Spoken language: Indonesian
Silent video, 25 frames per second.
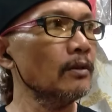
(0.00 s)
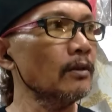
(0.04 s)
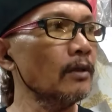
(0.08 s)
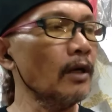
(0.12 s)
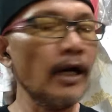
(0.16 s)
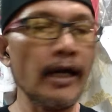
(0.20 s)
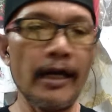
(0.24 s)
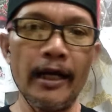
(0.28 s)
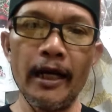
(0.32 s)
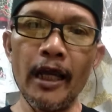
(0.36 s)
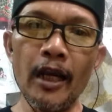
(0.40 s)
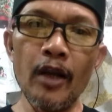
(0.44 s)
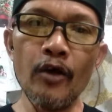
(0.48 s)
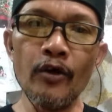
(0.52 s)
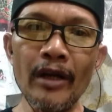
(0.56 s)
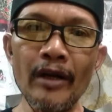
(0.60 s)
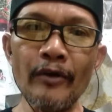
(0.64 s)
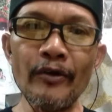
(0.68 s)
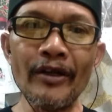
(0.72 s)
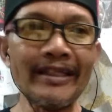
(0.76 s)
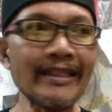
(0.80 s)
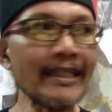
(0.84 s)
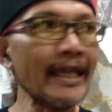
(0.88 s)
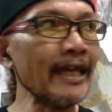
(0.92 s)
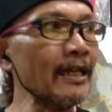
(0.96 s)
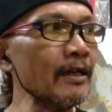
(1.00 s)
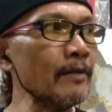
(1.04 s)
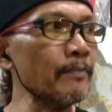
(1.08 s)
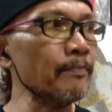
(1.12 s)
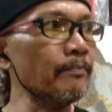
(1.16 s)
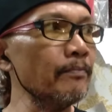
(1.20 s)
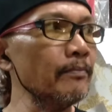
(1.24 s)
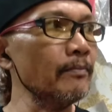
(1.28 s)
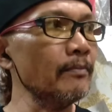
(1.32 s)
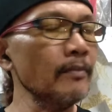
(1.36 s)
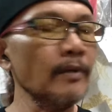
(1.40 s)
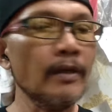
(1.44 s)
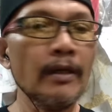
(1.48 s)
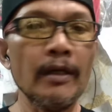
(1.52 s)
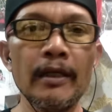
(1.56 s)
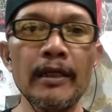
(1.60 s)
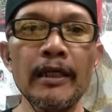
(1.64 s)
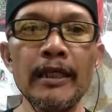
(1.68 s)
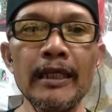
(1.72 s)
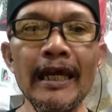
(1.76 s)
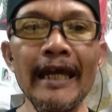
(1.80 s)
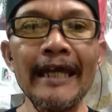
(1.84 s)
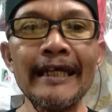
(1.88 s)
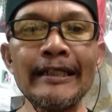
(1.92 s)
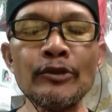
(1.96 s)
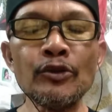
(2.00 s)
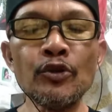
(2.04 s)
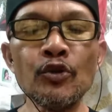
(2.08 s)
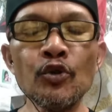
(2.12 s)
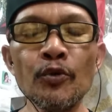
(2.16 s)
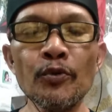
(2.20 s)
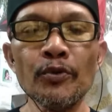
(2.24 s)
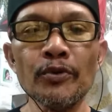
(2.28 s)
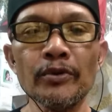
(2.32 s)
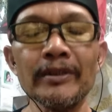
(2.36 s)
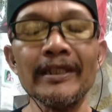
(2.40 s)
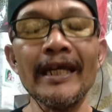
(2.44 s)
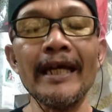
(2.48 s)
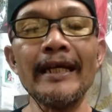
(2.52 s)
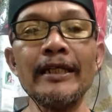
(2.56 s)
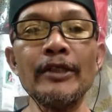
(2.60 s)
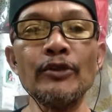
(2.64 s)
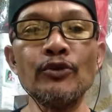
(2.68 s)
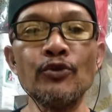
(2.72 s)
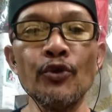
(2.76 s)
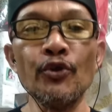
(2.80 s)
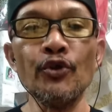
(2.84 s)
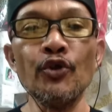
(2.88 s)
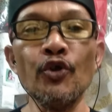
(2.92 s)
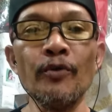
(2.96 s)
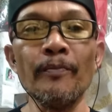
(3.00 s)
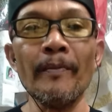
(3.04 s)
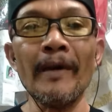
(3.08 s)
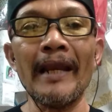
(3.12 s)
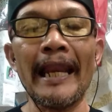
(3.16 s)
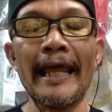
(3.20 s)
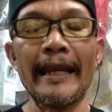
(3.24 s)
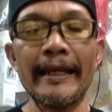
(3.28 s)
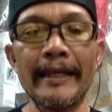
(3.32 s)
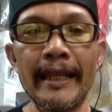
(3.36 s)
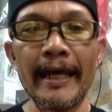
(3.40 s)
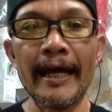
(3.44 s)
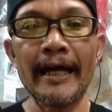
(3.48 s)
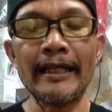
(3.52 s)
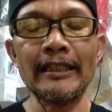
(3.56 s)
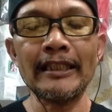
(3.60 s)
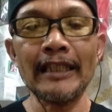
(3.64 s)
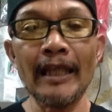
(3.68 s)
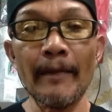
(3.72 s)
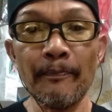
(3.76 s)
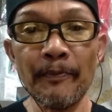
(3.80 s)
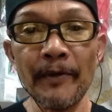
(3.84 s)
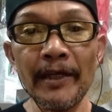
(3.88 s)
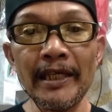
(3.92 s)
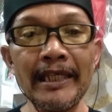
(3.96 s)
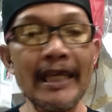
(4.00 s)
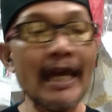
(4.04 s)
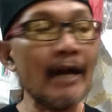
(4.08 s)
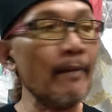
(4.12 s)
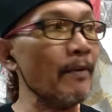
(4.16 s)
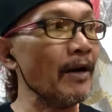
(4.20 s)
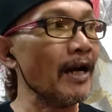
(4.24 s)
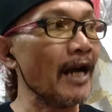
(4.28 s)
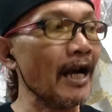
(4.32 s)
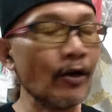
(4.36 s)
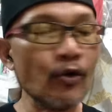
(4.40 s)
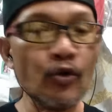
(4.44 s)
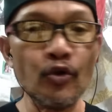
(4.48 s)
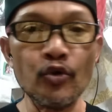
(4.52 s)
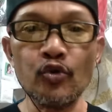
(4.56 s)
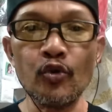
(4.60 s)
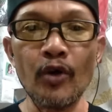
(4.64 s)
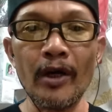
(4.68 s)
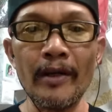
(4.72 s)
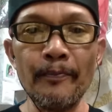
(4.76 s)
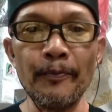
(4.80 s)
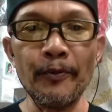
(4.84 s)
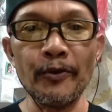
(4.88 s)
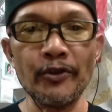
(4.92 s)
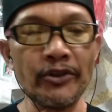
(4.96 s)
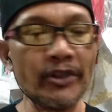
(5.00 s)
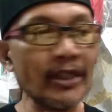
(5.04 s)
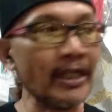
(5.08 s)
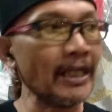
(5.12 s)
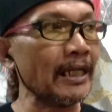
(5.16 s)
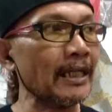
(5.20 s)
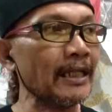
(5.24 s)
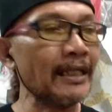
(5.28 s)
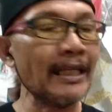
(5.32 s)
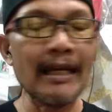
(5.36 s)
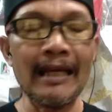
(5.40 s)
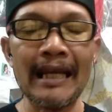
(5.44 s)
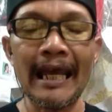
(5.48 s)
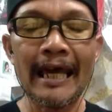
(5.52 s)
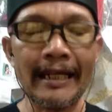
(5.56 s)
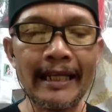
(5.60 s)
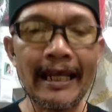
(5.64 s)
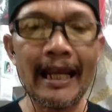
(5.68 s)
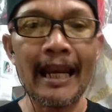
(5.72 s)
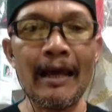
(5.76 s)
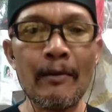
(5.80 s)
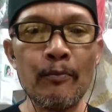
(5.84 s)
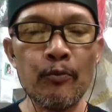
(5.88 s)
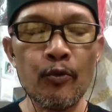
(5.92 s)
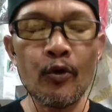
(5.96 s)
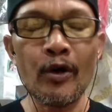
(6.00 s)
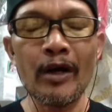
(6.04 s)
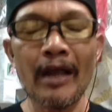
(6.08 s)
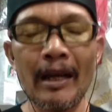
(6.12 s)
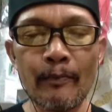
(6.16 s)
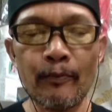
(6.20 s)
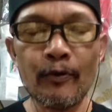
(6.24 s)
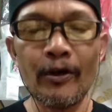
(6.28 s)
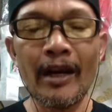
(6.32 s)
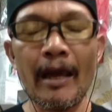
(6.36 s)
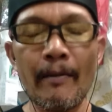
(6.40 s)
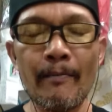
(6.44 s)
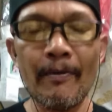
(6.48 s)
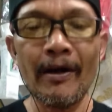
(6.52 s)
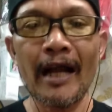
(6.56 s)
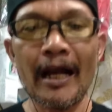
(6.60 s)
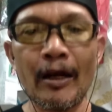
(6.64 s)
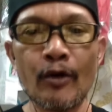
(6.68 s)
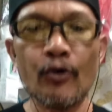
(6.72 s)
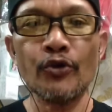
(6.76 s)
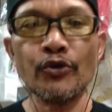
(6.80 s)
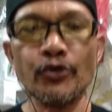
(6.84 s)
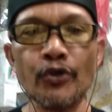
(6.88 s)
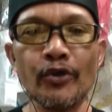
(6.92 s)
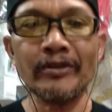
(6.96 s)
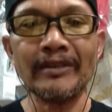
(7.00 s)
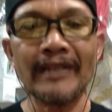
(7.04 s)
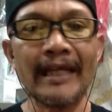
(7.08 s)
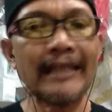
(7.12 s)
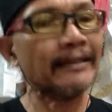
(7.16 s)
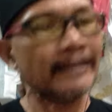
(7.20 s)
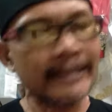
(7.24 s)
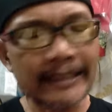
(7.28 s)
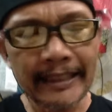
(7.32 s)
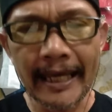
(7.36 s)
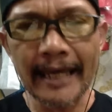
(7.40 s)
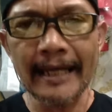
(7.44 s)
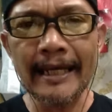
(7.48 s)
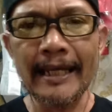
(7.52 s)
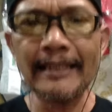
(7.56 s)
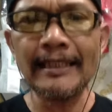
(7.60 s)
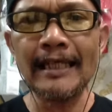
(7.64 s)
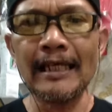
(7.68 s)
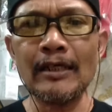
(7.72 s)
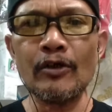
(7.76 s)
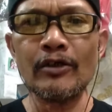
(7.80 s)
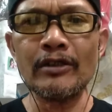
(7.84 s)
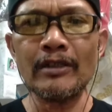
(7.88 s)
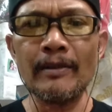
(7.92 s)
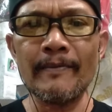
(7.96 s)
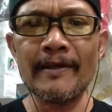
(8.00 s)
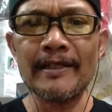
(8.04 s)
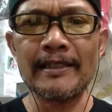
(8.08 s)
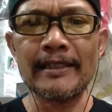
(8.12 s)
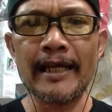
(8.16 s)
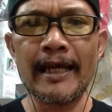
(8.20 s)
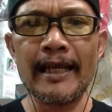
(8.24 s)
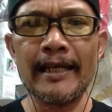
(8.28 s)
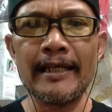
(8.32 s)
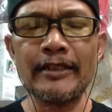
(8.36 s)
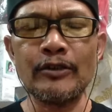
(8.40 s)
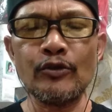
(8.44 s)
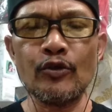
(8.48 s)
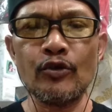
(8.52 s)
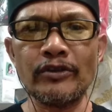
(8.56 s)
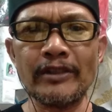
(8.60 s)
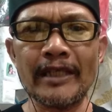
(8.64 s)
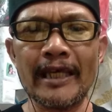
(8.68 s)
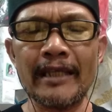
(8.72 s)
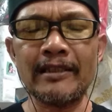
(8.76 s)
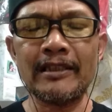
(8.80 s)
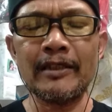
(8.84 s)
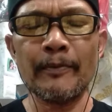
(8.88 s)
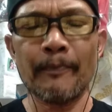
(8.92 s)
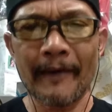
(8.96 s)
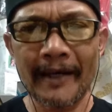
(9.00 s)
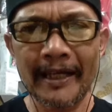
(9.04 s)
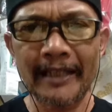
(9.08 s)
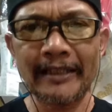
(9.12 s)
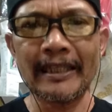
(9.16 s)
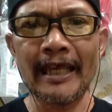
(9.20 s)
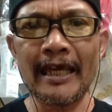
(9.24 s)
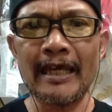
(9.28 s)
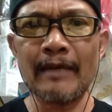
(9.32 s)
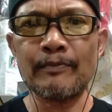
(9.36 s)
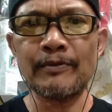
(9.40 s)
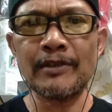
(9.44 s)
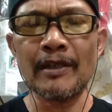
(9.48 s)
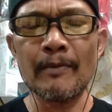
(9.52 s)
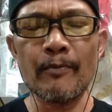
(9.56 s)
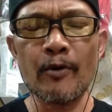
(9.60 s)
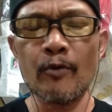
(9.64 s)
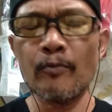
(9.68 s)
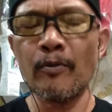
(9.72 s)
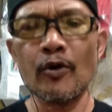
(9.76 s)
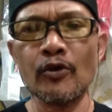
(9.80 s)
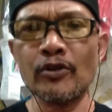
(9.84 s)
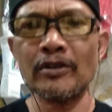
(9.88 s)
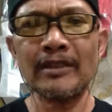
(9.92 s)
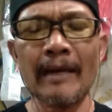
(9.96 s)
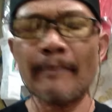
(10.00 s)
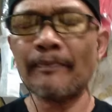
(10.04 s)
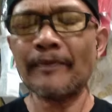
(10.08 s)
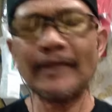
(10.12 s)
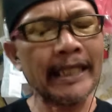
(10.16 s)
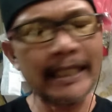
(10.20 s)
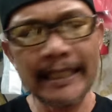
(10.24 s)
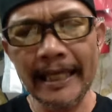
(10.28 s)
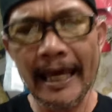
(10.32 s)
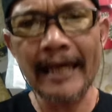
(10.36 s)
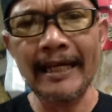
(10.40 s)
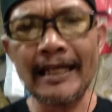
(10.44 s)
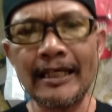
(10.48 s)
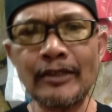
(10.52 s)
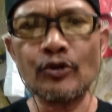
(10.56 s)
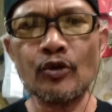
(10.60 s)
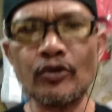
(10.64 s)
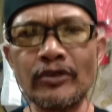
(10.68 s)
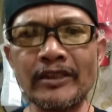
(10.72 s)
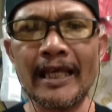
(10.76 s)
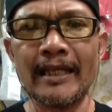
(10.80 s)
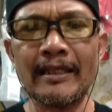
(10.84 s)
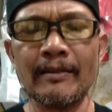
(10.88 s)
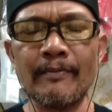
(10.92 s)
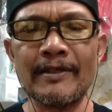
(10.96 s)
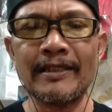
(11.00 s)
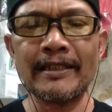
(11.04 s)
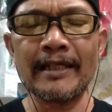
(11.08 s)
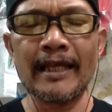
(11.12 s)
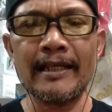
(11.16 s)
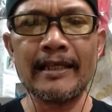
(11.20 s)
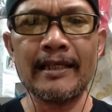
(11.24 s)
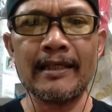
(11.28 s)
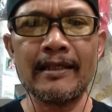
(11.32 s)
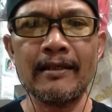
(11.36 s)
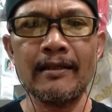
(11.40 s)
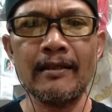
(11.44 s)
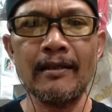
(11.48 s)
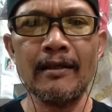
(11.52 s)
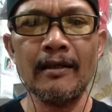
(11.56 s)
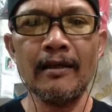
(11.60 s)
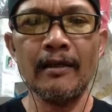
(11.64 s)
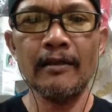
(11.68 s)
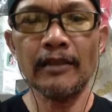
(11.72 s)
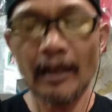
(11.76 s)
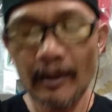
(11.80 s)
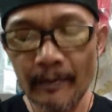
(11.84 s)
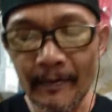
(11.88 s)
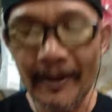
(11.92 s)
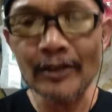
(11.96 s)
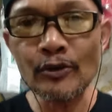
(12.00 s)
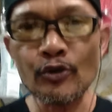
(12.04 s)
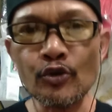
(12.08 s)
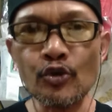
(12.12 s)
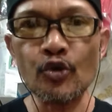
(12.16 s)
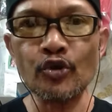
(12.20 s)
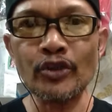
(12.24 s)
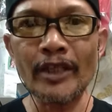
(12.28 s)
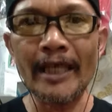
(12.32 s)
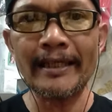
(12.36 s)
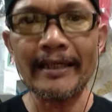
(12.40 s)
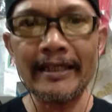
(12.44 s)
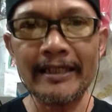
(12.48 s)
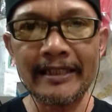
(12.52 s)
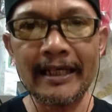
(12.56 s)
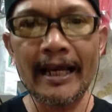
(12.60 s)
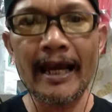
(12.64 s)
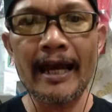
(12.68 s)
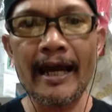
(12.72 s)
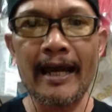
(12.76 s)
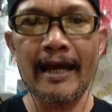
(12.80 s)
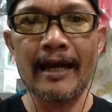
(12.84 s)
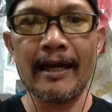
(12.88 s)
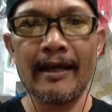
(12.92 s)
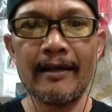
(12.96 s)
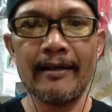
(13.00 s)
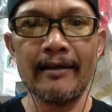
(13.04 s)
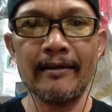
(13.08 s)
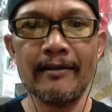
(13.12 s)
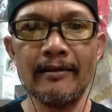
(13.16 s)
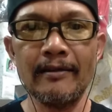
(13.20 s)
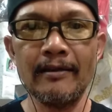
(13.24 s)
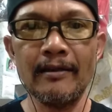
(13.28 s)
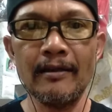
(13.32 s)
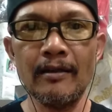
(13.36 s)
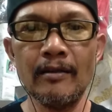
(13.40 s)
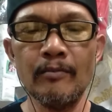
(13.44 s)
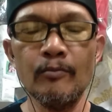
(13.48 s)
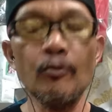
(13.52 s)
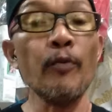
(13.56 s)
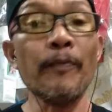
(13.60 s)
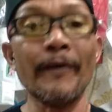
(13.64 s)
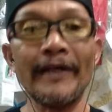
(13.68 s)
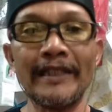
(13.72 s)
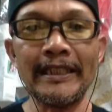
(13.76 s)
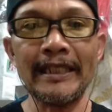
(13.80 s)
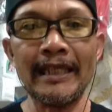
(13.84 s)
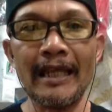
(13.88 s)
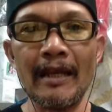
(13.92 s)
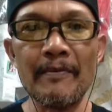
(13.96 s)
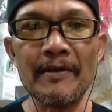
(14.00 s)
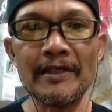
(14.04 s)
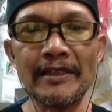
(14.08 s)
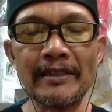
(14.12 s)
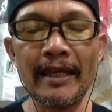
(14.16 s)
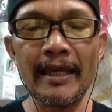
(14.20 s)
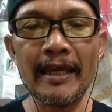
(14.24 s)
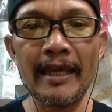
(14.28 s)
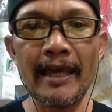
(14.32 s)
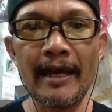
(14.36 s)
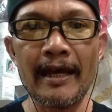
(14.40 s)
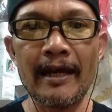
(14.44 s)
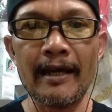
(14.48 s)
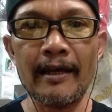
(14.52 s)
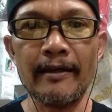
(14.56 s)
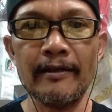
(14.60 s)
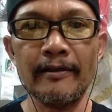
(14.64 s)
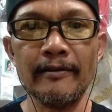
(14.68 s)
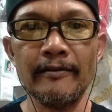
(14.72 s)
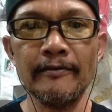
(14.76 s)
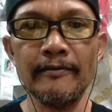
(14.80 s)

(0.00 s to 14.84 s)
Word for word: Ah, kalau Nada Taib, dia itu yang ditunjuk Belanda, tapi dia mengaku Tuan Putri dan adalah bukan pula mengaku Sultan. Tidak ada jalur sama sekali Sultan, Cipari Taib, sampai mau siap. Tidak ada Sultan sama sekali. Termasuk Sultan Rizka, Bupati Damas Raya,